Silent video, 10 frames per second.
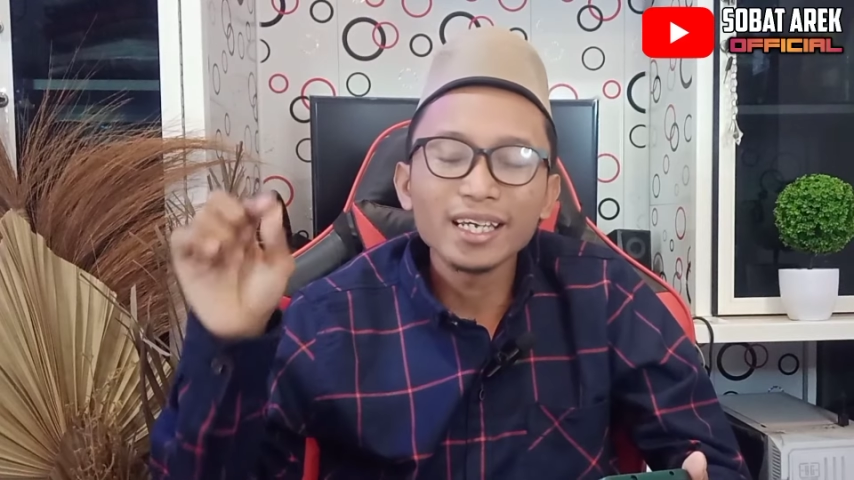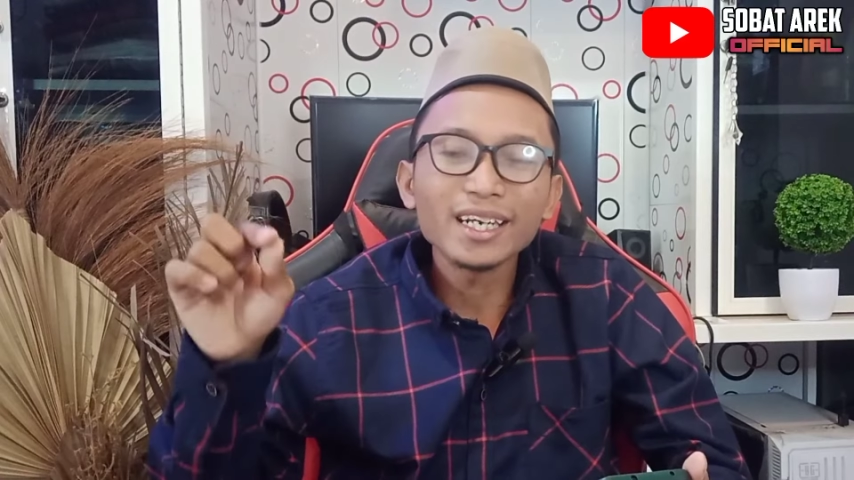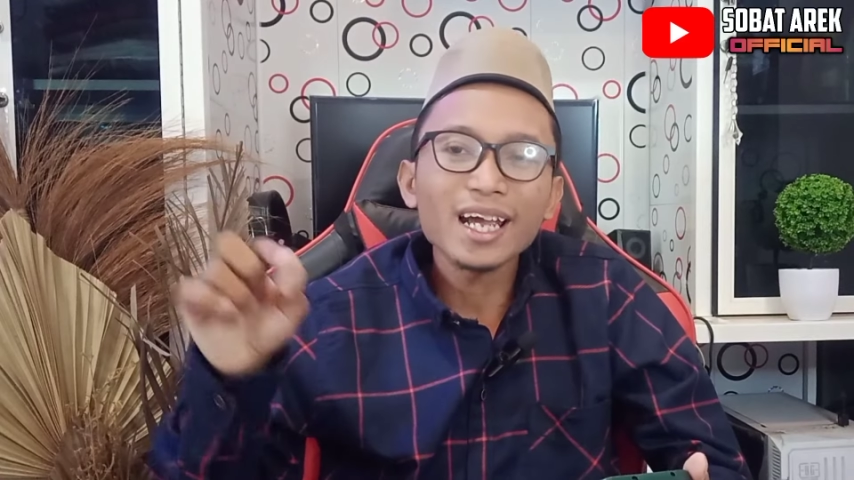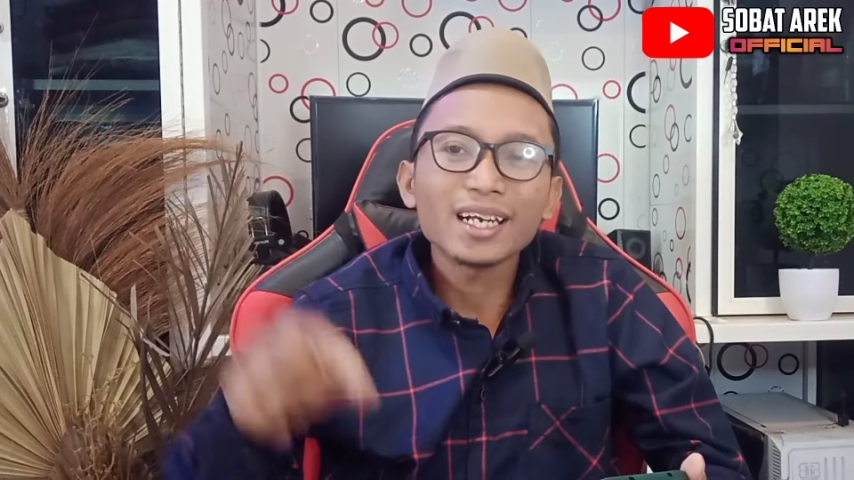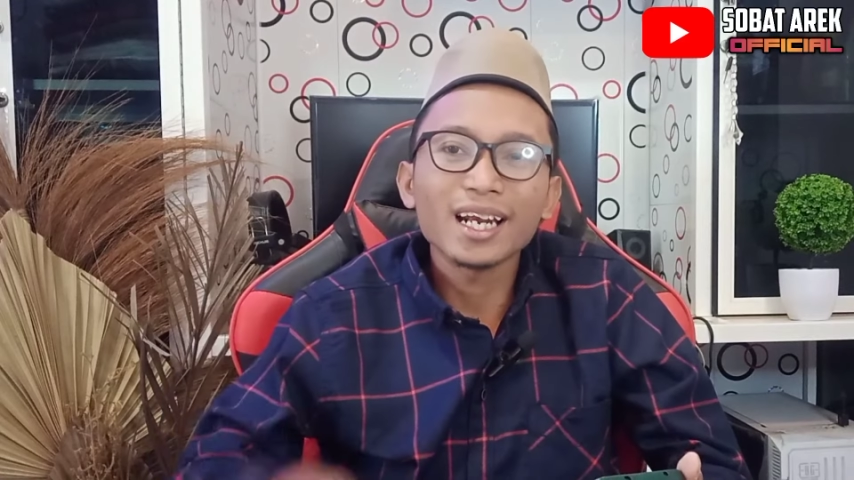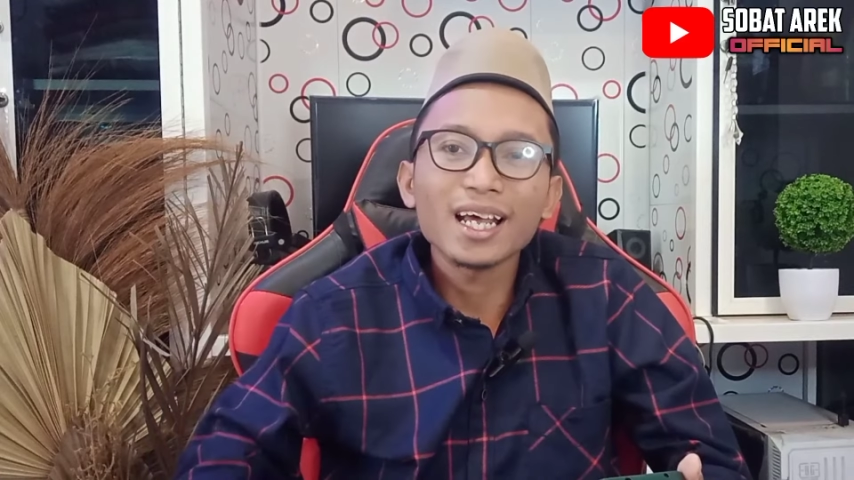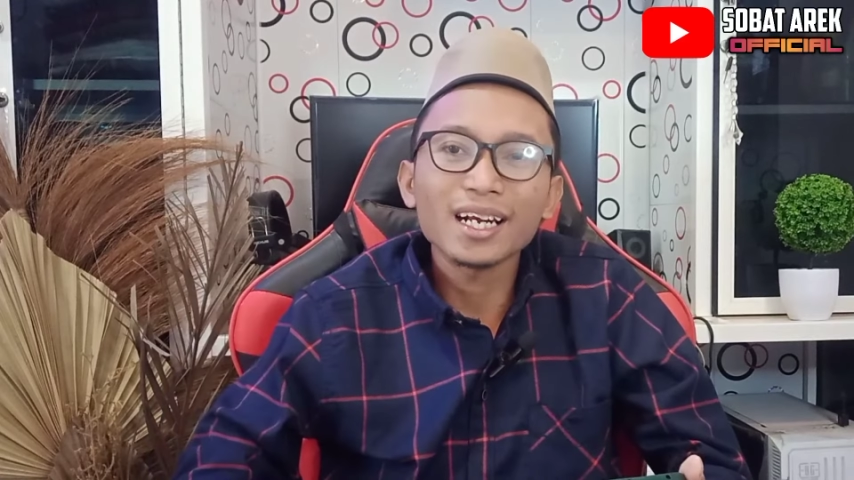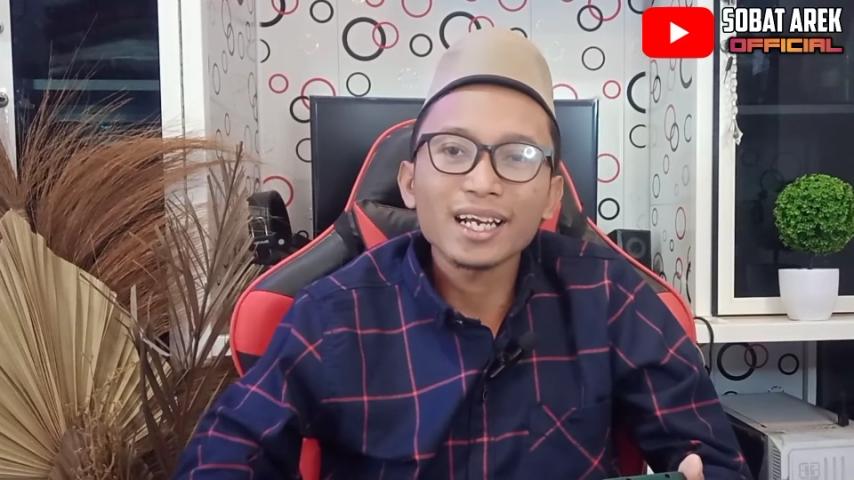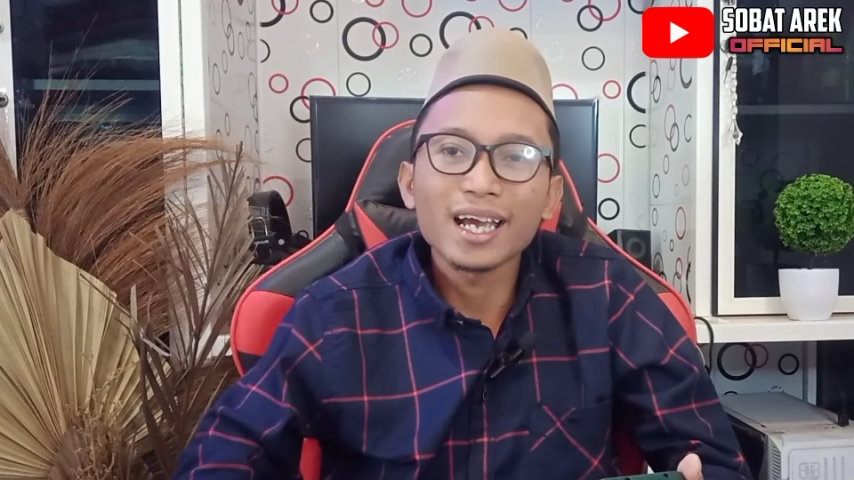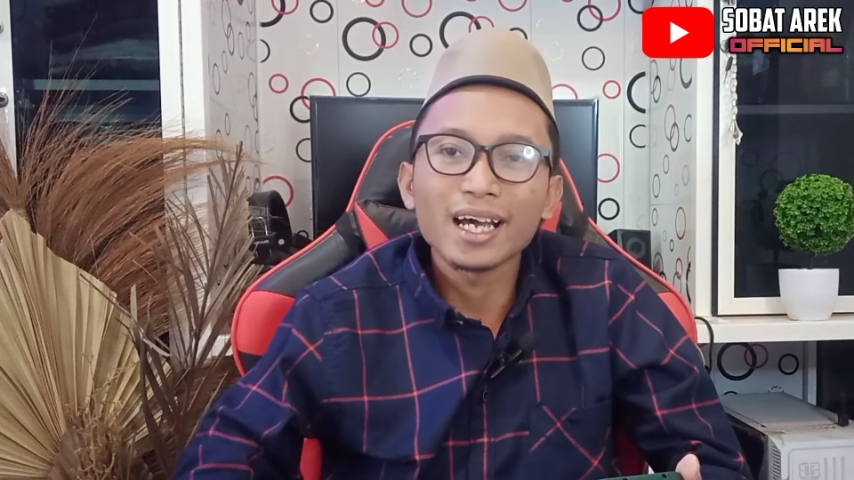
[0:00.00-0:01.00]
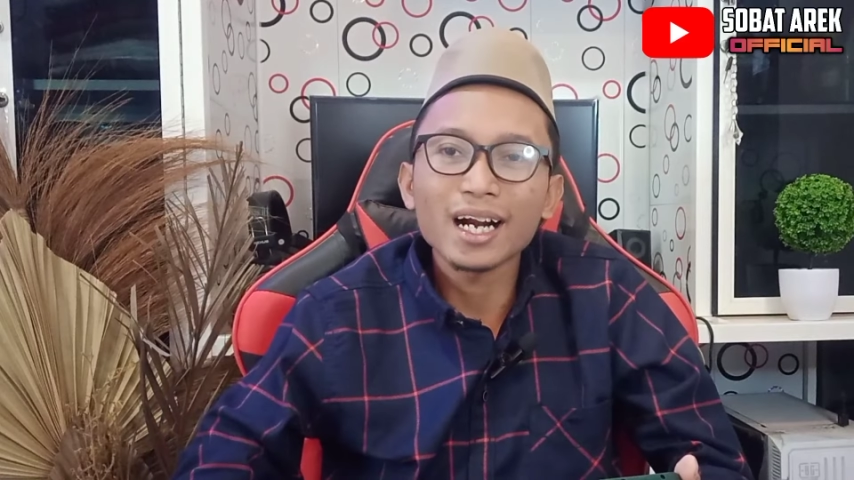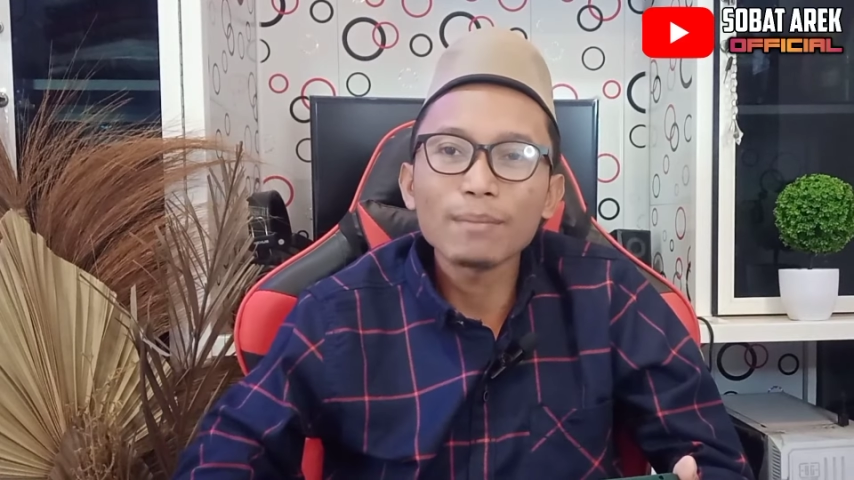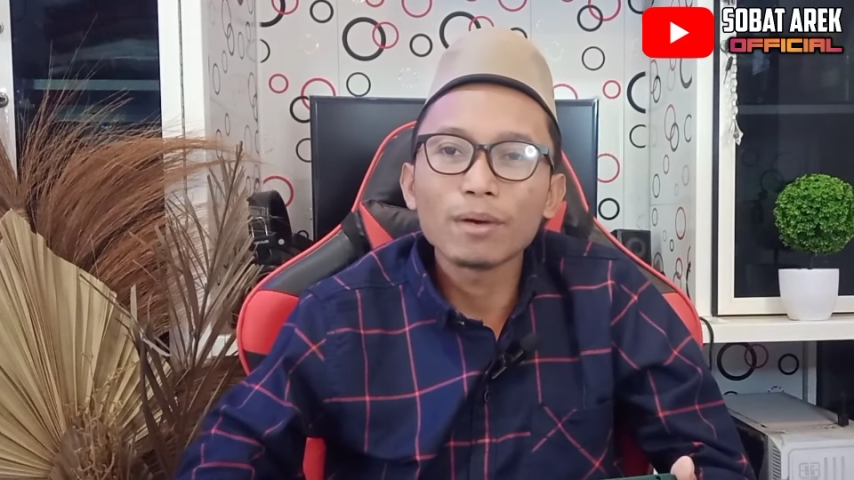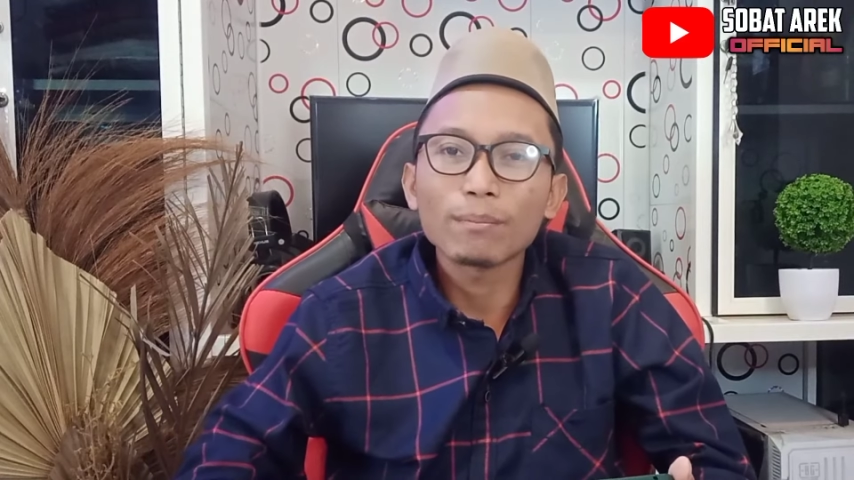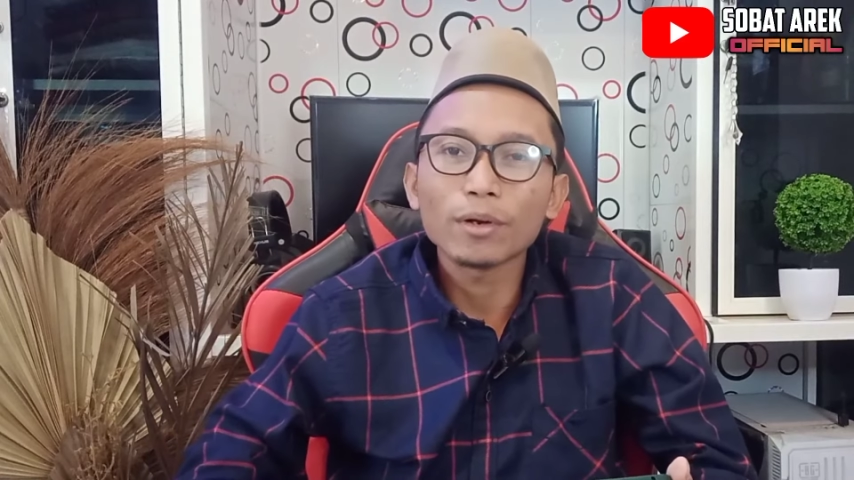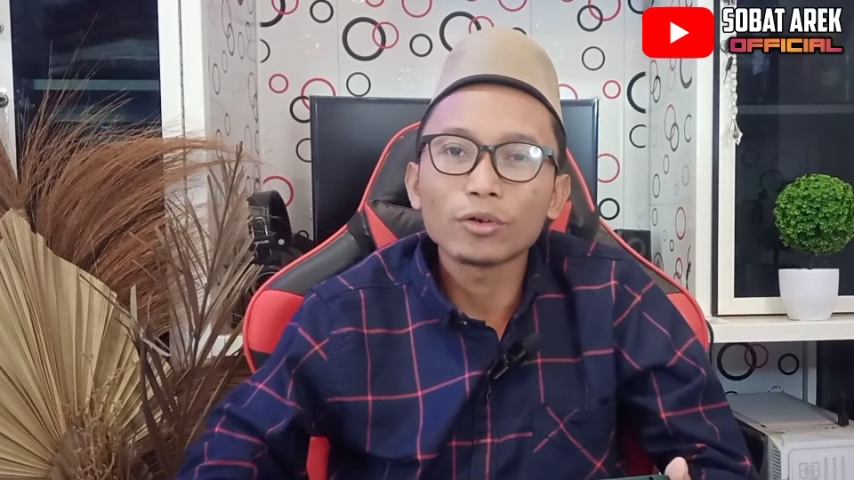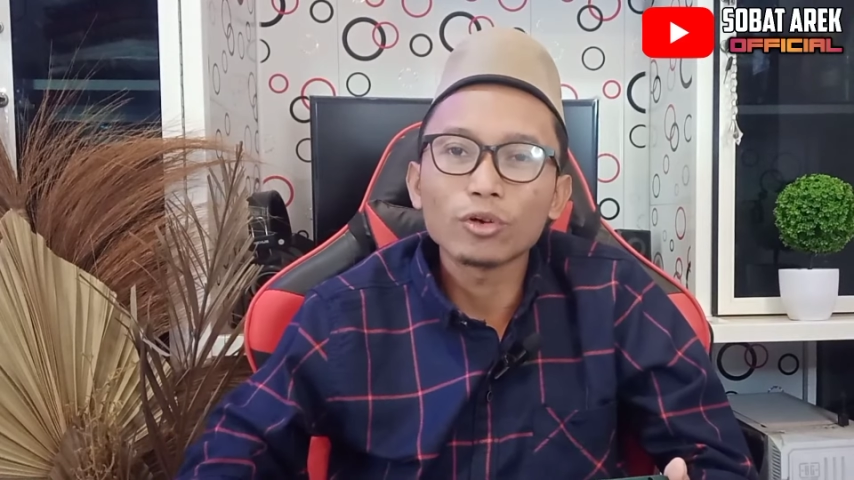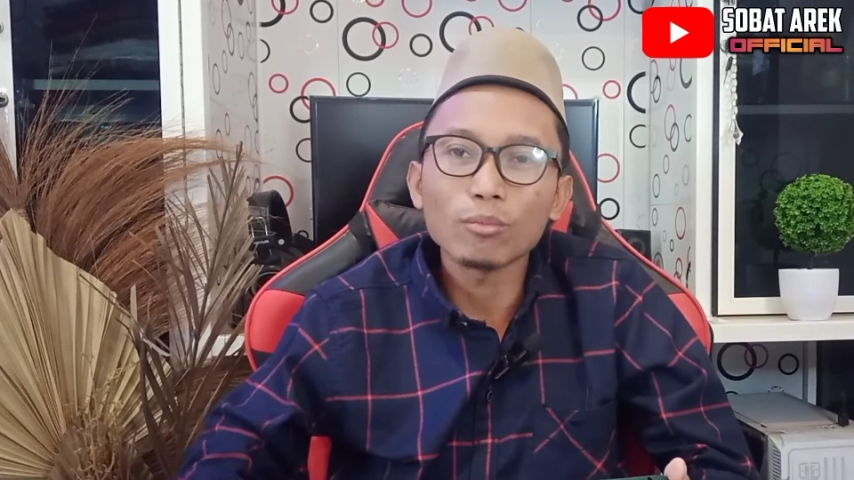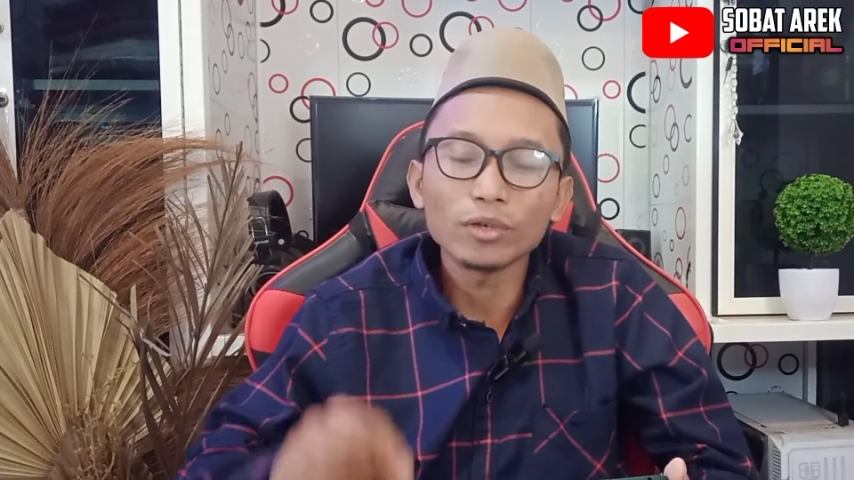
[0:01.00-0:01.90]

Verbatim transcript: Ini adalah negara berpenduduk